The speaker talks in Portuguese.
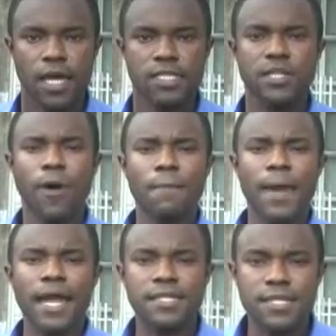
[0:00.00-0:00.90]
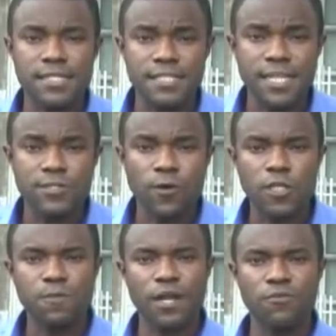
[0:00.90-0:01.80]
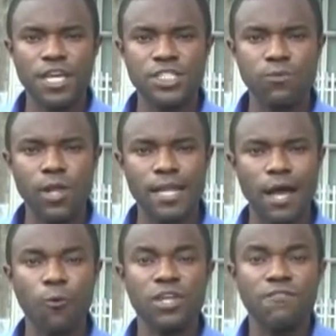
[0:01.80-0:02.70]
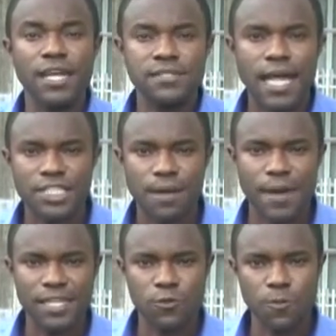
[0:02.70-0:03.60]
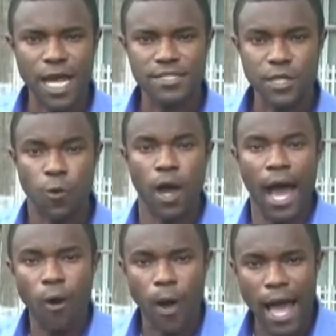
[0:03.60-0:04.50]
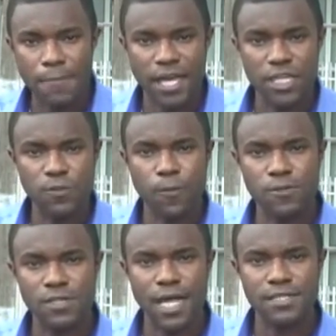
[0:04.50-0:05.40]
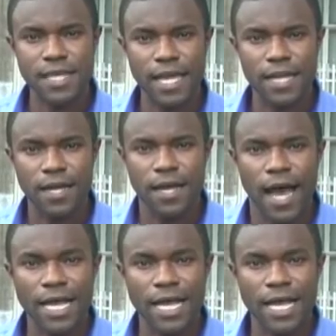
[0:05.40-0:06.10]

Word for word: Estão abertas as inscrições para o vestibular da Universidade Aberta do Brasil, a UAB, aqui de Pontes Lacerda.